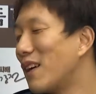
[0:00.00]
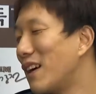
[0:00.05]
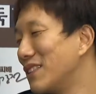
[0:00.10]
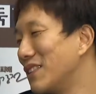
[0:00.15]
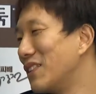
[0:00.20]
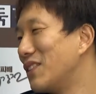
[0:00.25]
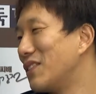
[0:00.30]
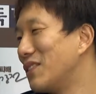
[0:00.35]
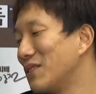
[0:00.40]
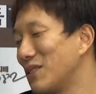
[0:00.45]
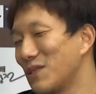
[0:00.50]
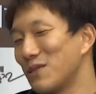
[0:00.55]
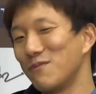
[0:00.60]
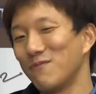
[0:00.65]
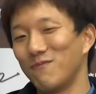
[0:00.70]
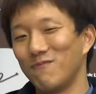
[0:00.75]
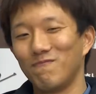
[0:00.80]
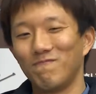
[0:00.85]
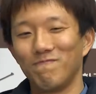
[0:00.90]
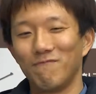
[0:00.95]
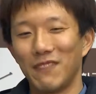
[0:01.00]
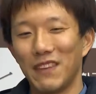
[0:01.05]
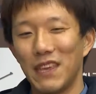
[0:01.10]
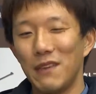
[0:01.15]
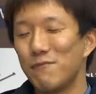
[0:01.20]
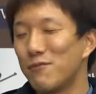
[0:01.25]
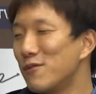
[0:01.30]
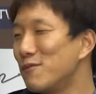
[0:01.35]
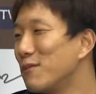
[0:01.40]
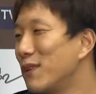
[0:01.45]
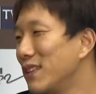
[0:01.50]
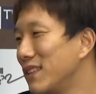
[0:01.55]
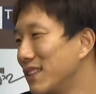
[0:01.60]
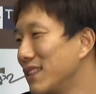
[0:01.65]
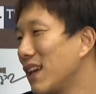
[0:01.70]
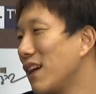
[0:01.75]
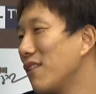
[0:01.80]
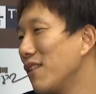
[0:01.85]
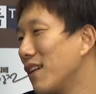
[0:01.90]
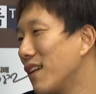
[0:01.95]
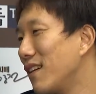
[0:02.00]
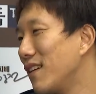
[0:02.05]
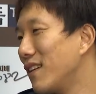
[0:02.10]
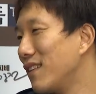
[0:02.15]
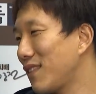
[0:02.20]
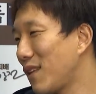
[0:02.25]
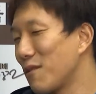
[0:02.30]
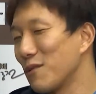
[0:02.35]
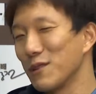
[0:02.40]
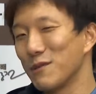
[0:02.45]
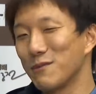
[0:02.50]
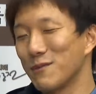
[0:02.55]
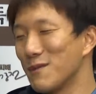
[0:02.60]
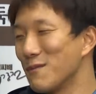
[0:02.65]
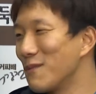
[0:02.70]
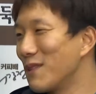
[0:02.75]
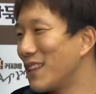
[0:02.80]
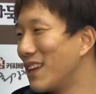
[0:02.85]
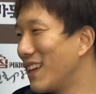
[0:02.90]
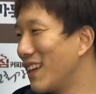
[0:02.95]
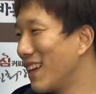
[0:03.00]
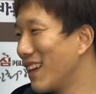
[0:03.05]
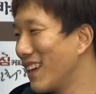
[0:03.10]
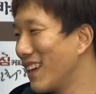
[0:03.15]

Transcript: 가서 좀 이쁨 받는 사위가 되고 싶습니다. 예.